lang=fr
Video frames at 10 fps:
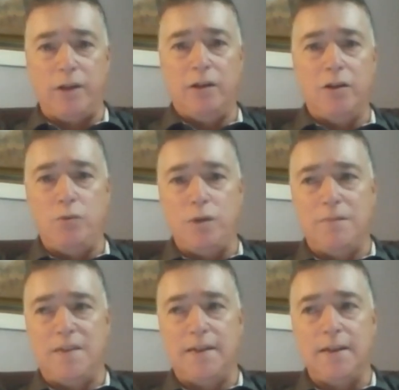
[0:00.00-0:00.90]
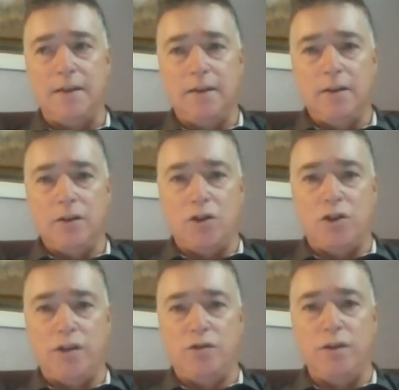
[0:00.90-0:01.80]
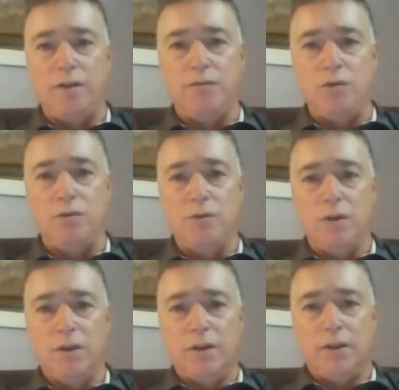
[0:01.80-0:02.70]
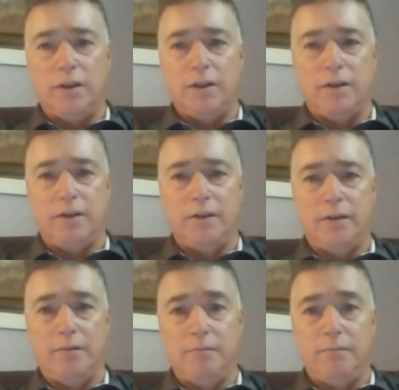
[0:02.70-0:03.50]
Et là, lui, me dit, que Jésus est venu euh, euh,